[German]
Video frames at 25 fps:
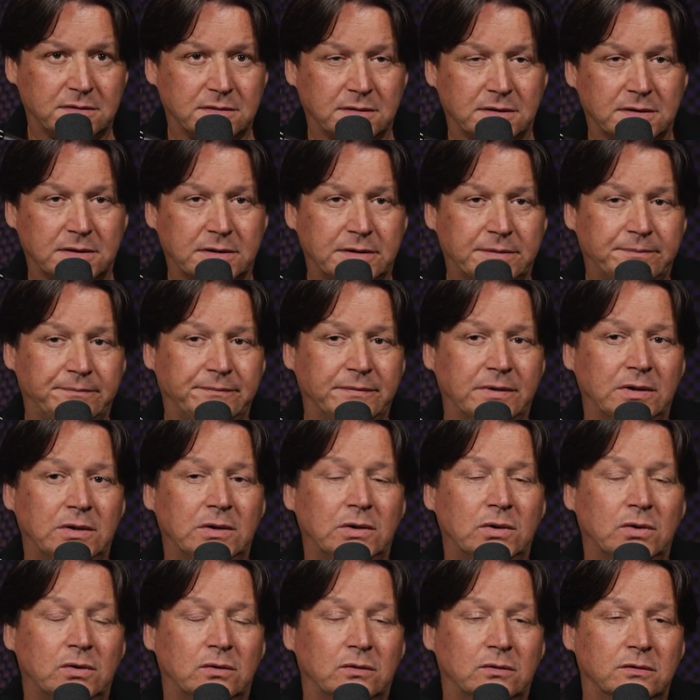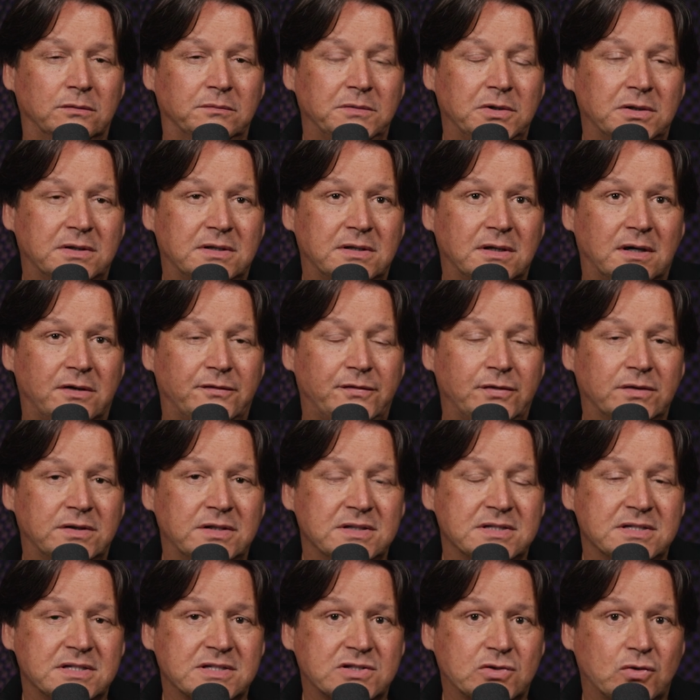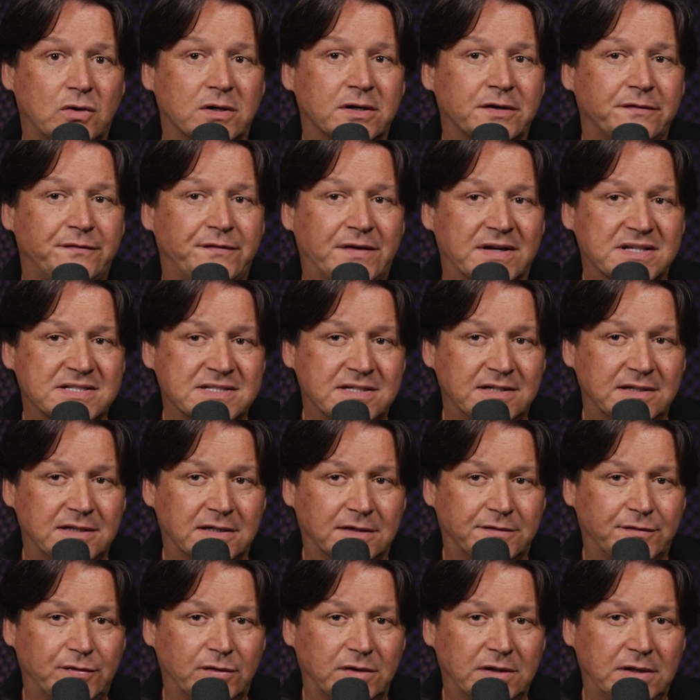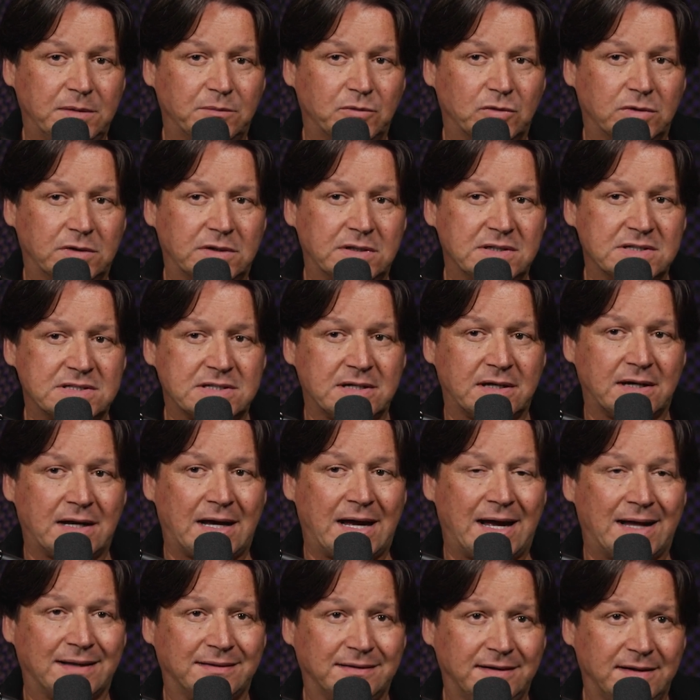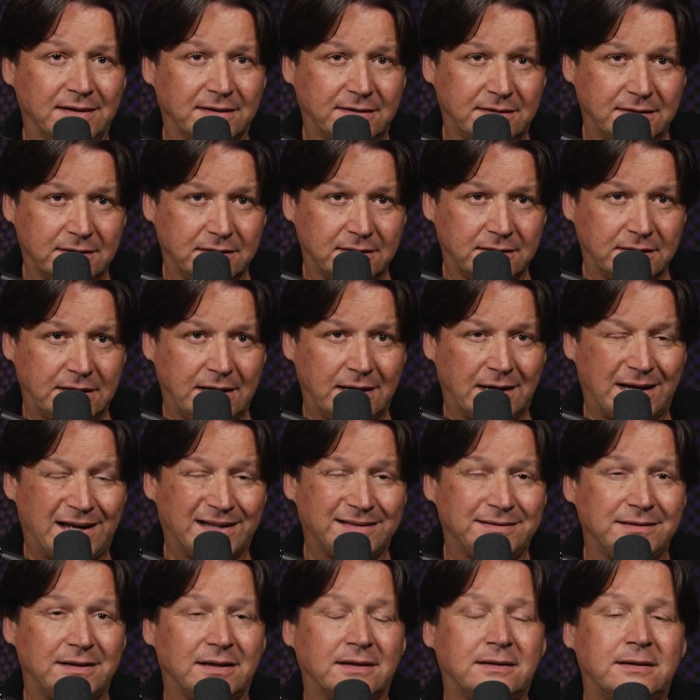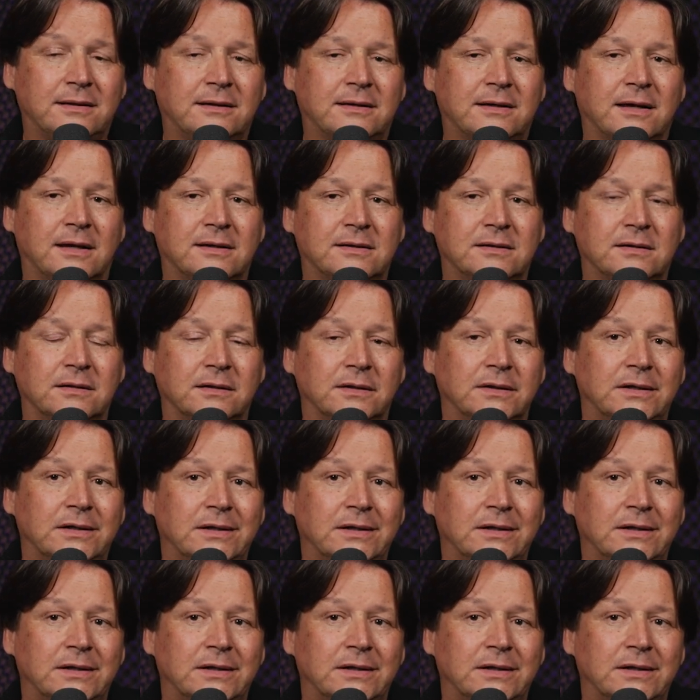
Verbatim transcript: Ähm, und mir hat einfach diese Story fasziniert von ihm und diese Hartnäck Hartnäckigkeit